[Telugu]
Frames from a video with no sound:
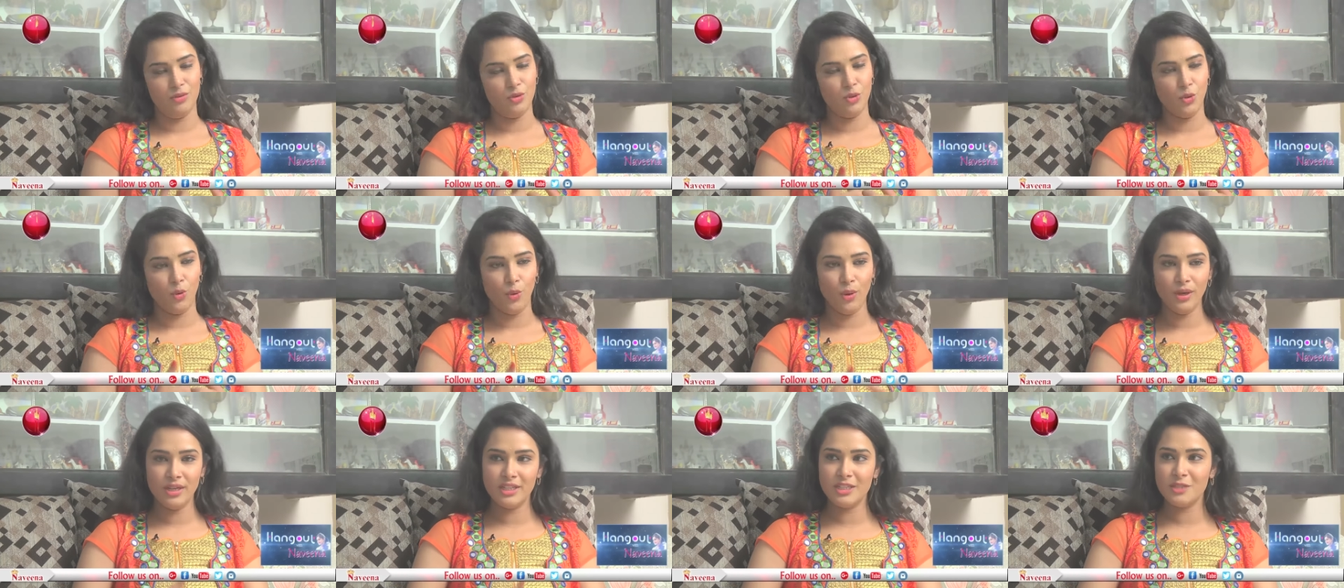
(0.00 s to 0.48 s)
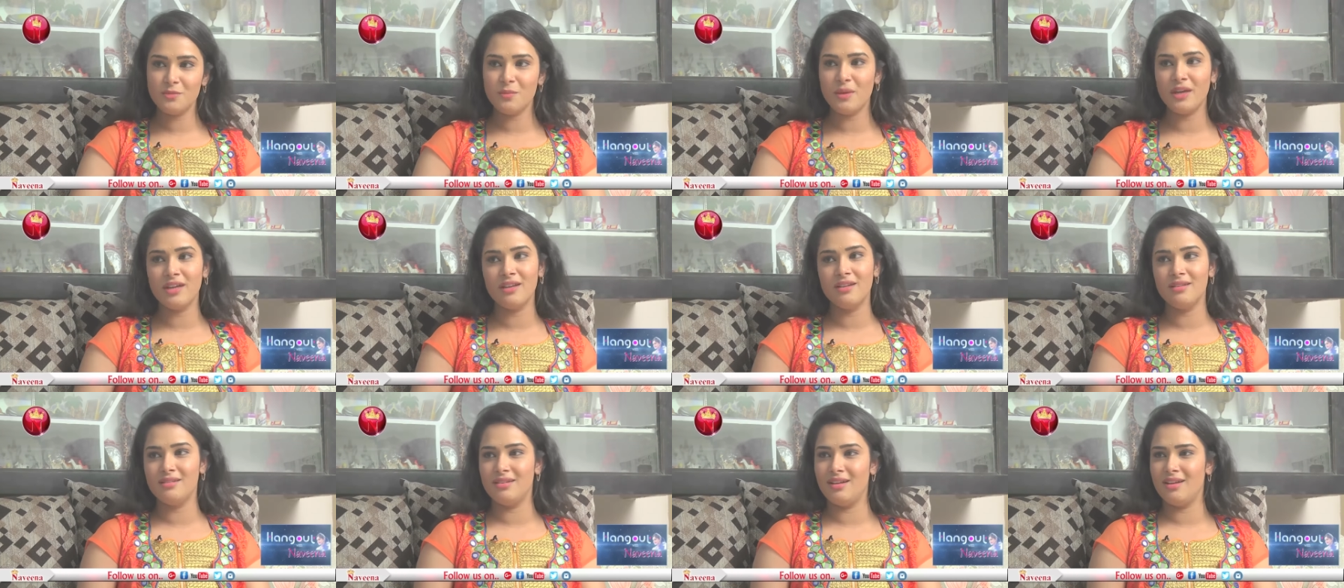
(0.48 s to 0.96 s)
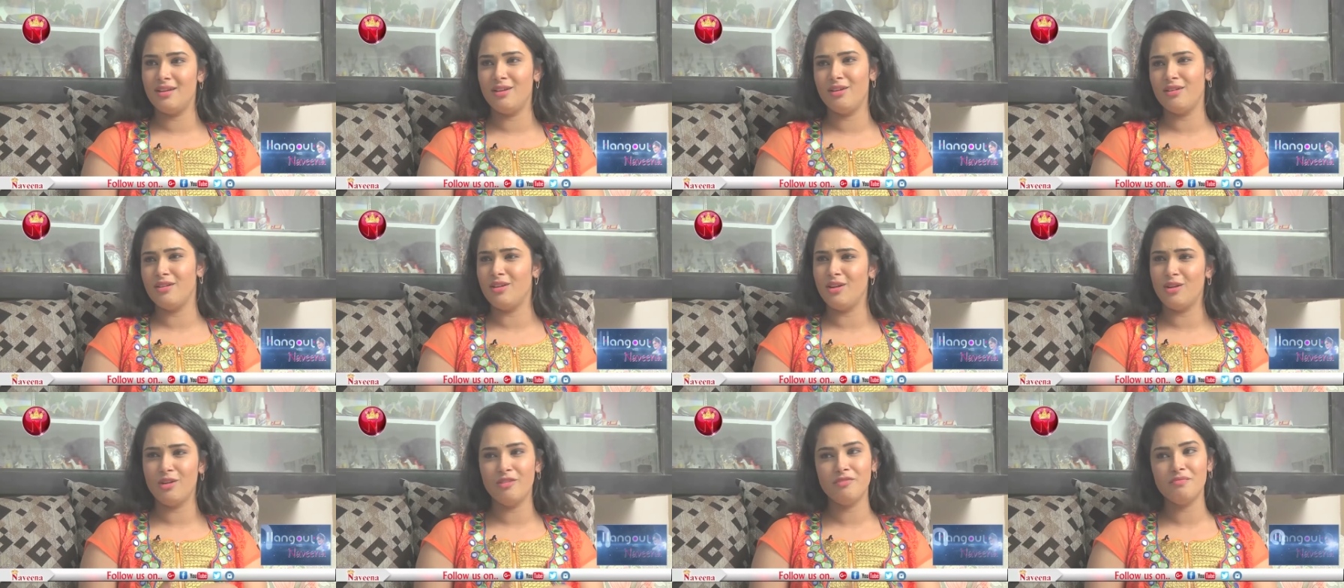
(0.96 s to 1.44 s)
దో ఇట్స్ మై నన్
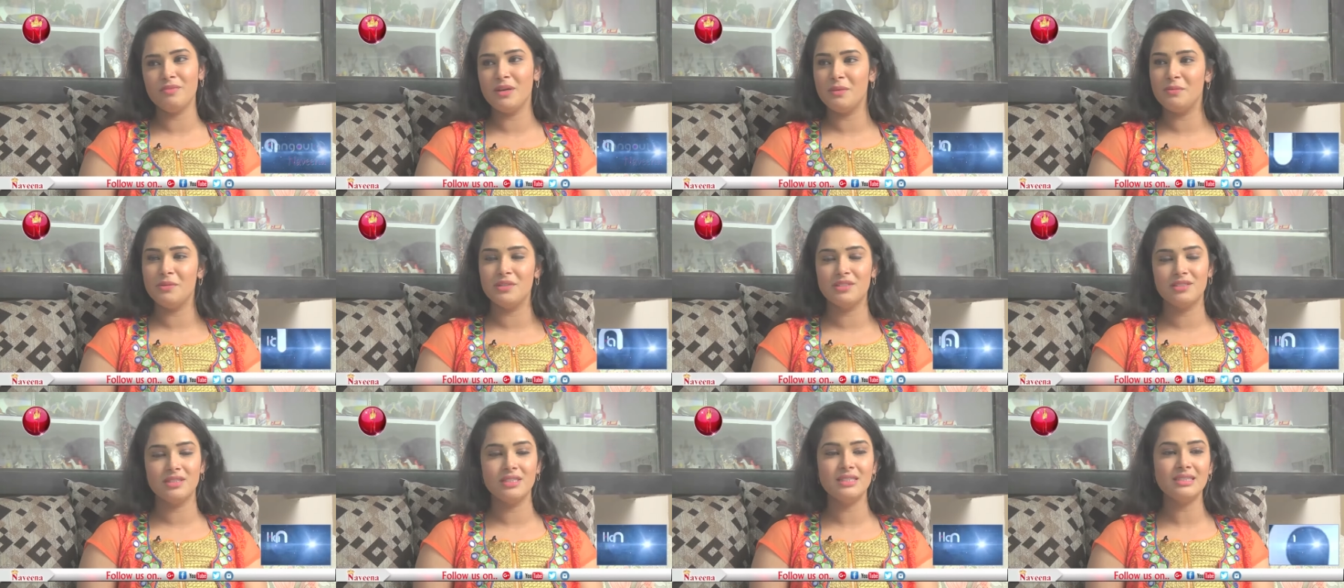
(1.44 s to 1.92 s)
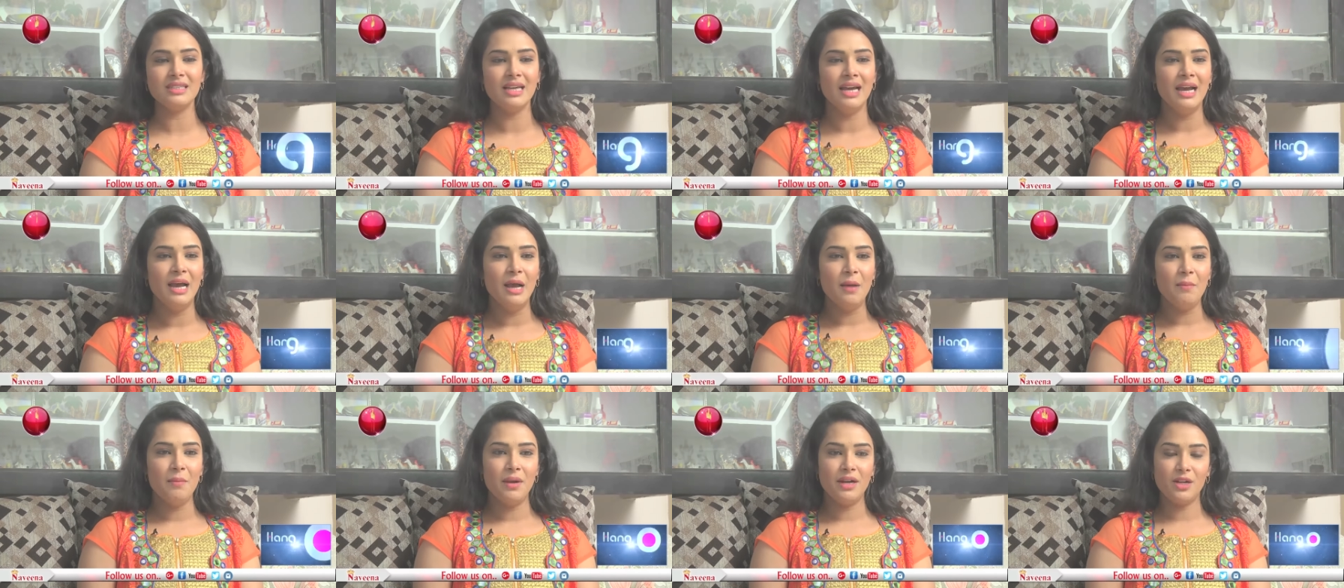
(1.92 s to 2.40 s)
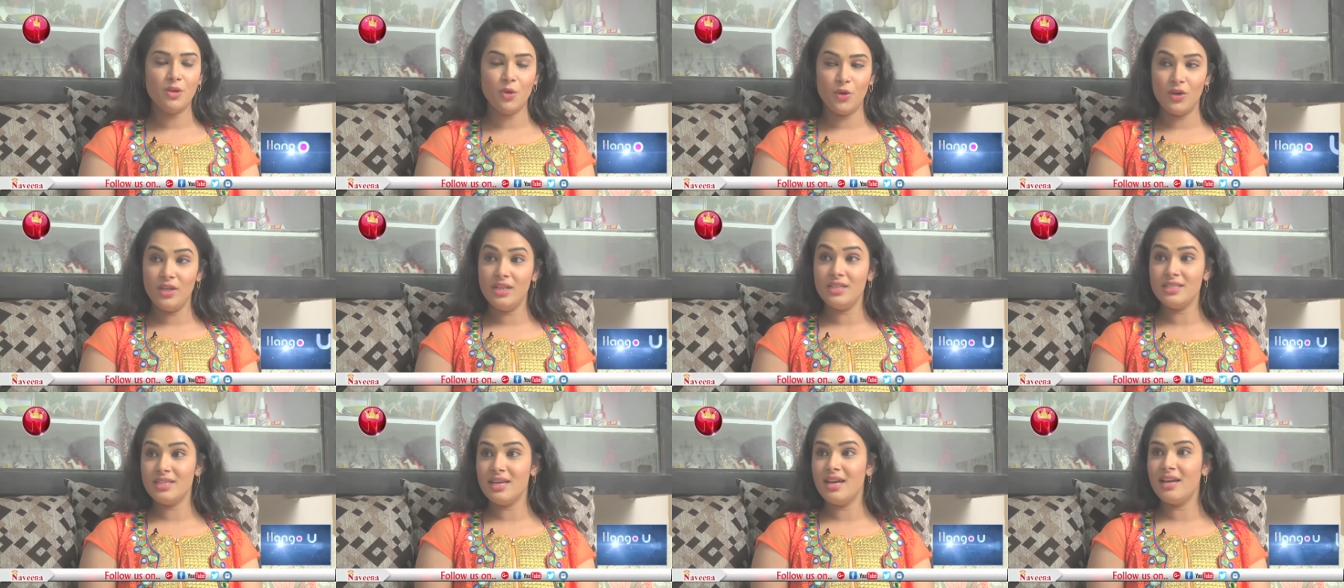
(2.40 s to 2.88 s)
నన్ ఆఫ్ మై బిజినెస్ బట్
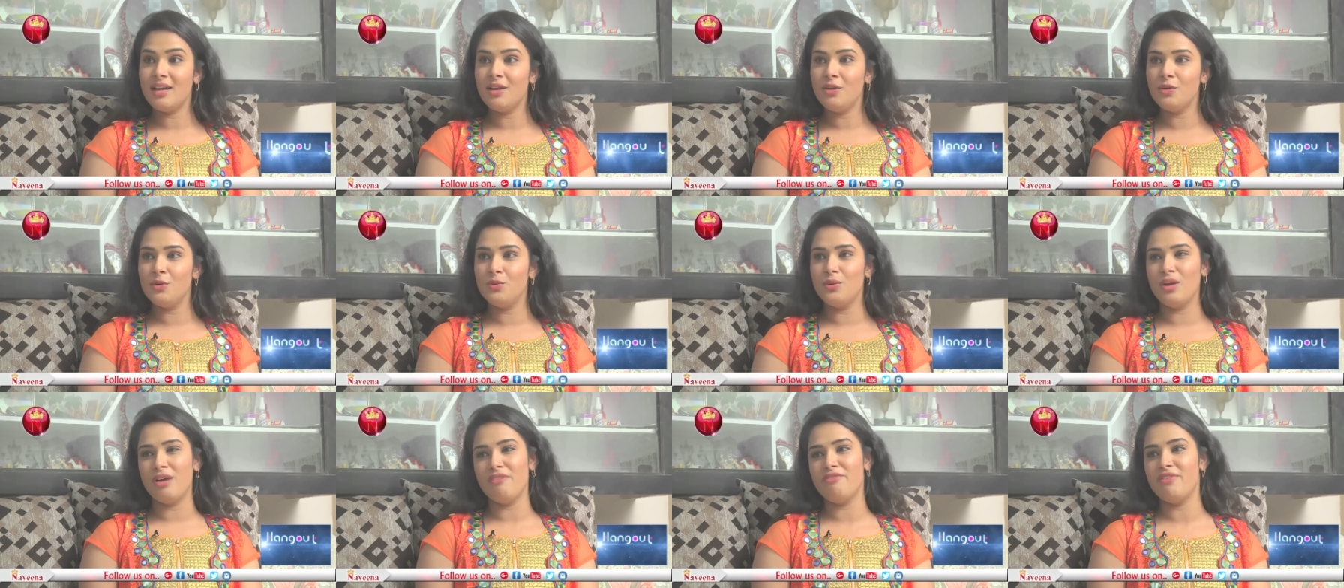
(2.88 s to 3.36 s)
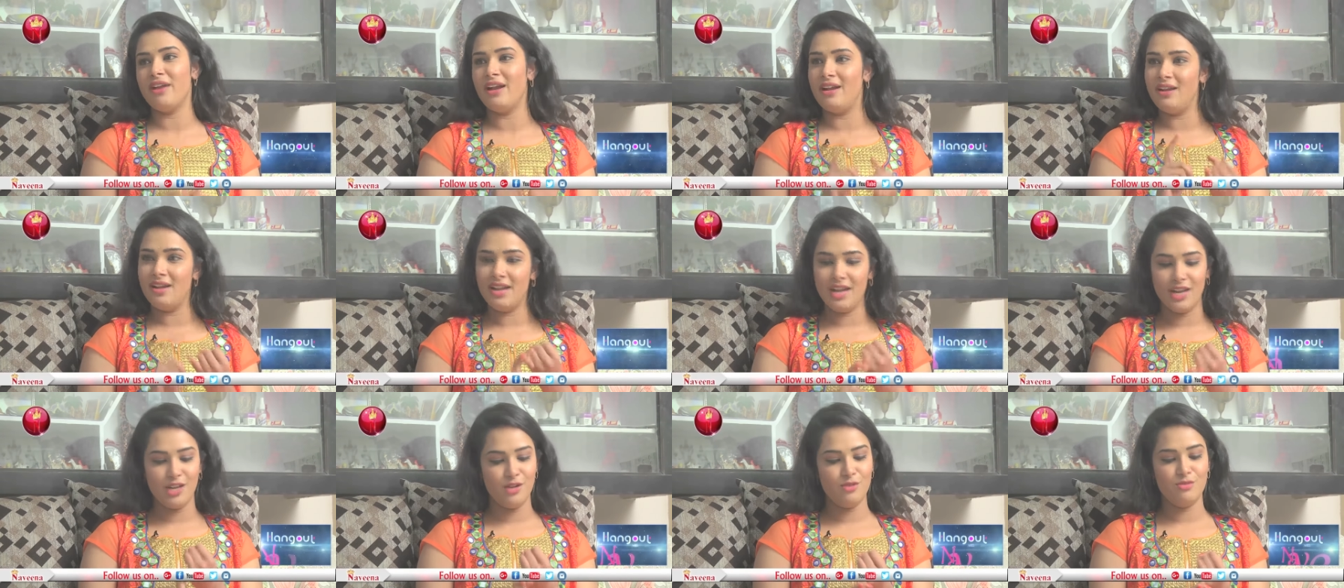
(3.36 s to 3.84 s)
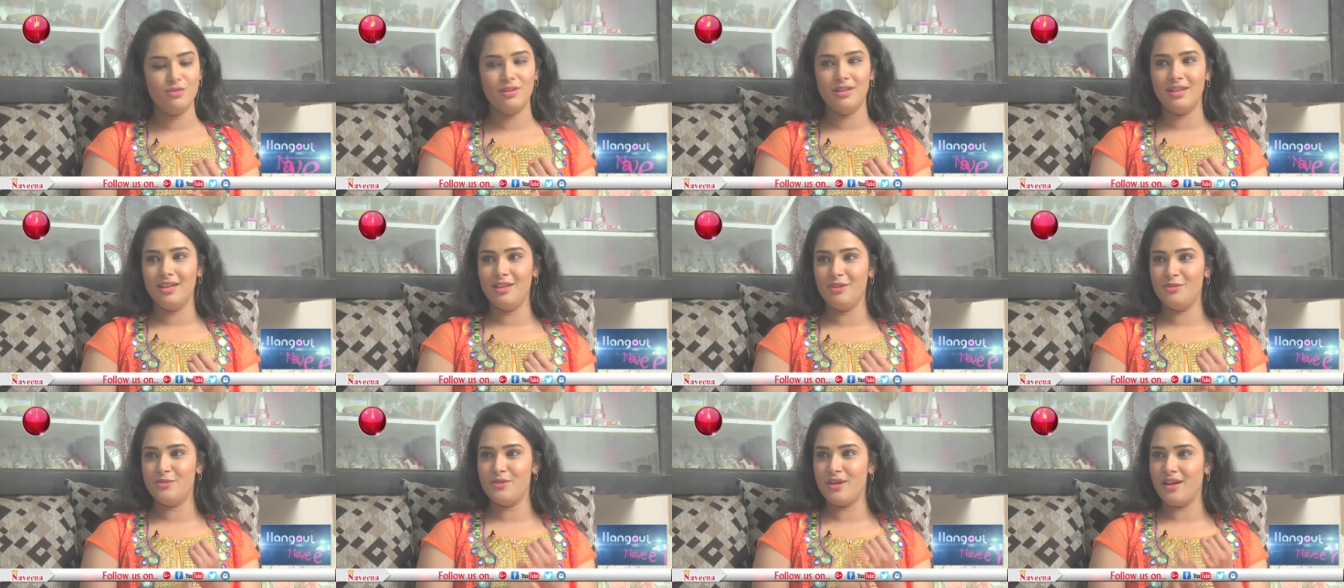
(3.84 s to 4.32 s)
కొన్నిసార్లు నువ్వు నా ఫ్రెండ్ అయ్యి
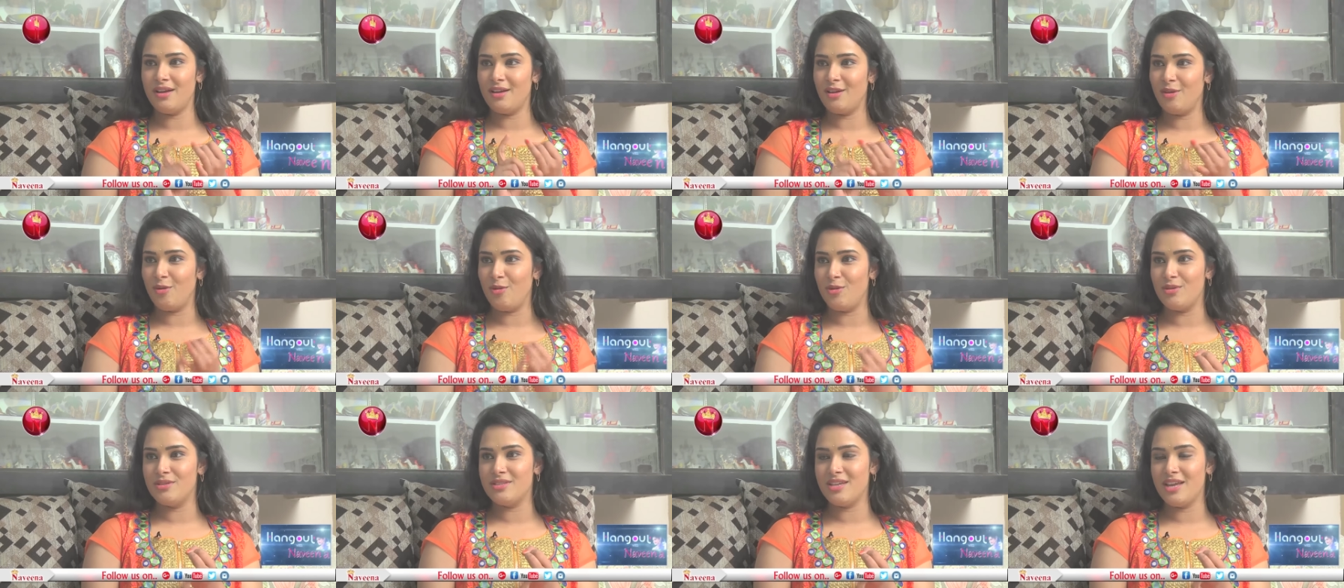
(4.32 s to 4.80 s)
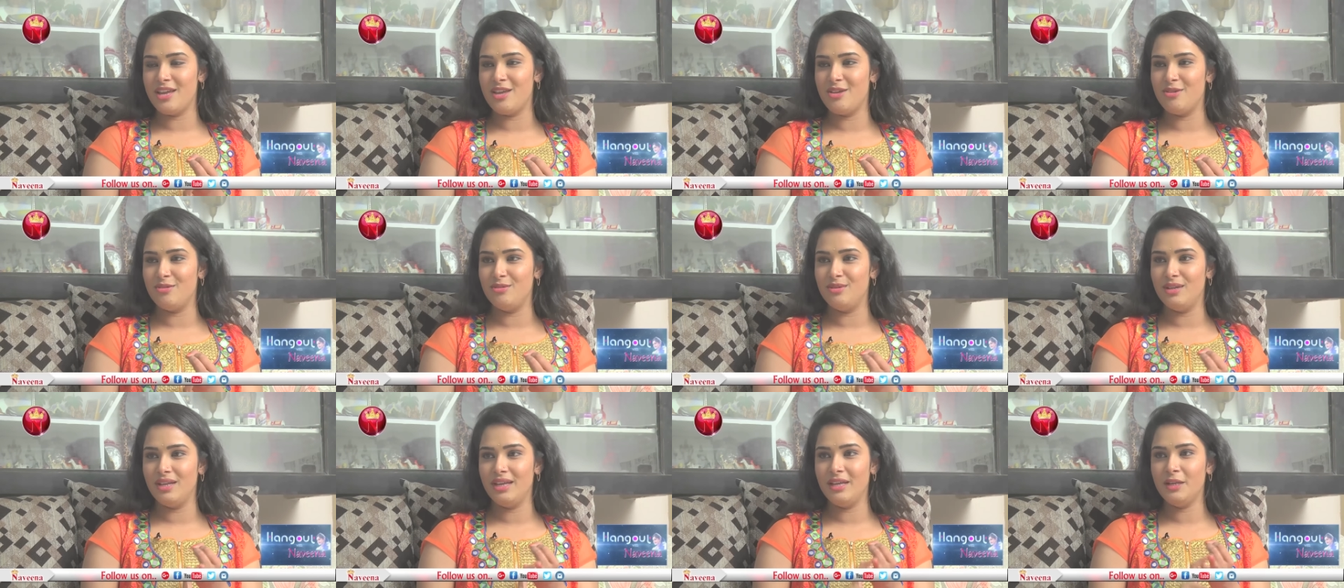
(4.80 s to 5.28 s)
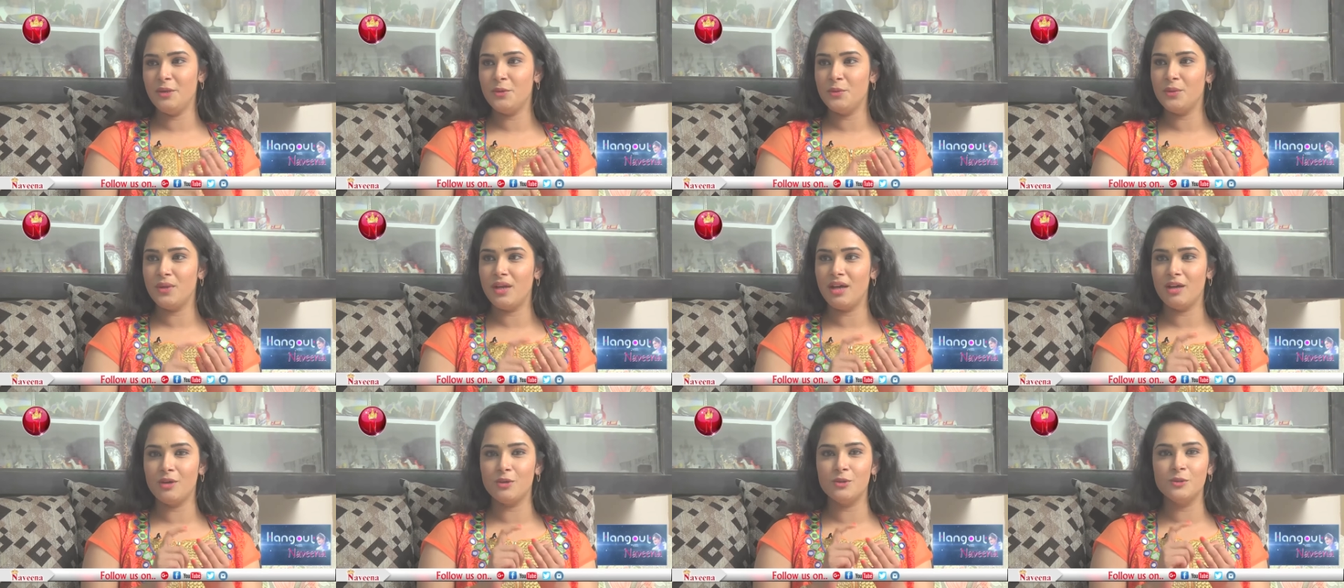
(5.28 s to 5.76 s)
ఉండి నువ్వు నాకు క్లోజ్ అయ్యి ఉండి
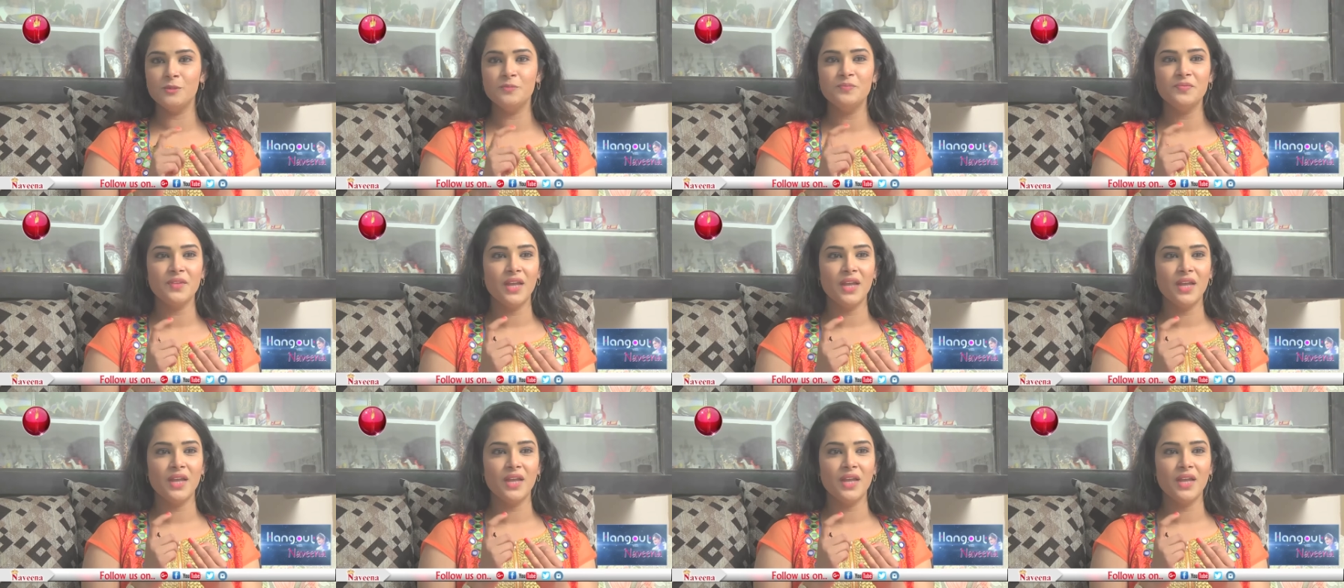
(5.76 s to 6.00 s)
నువ్వు నాకు